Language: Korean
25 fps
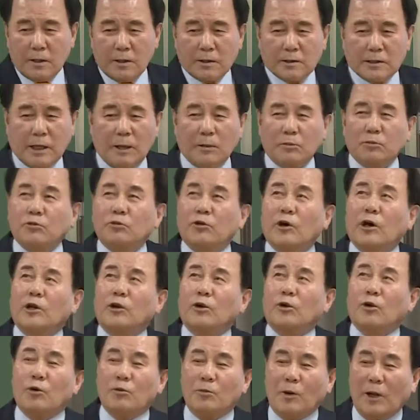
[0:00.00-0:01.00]
잠도 안
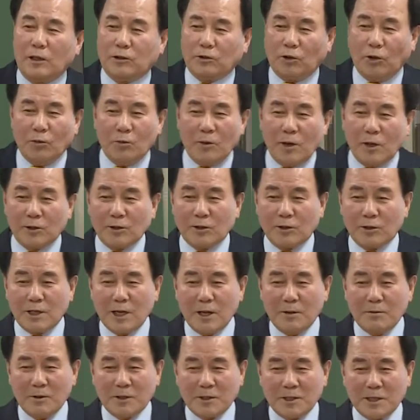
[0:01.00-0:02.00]
오고 말똥말똥
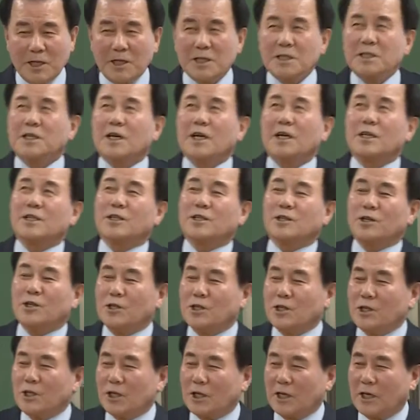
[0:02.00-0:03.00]
새벽 3시까지
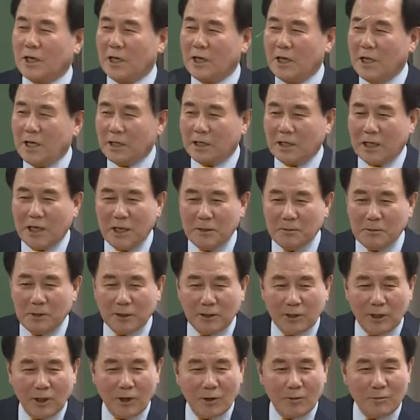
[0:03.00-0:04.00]
천장에
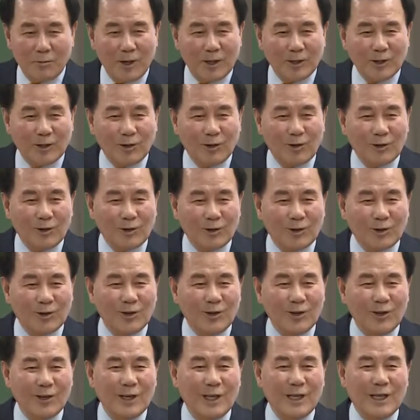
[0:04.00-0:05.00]
게임하던 것만 떠오르고
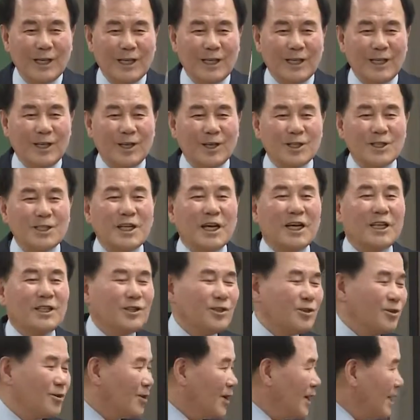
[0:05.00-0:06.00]
이러지
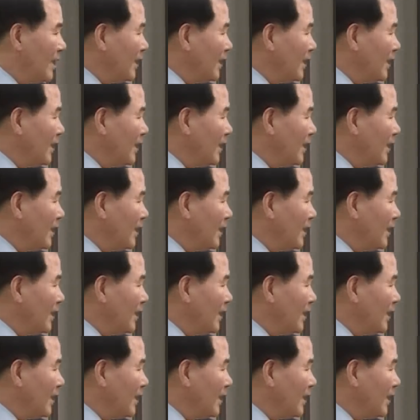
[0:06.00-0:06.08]
않도록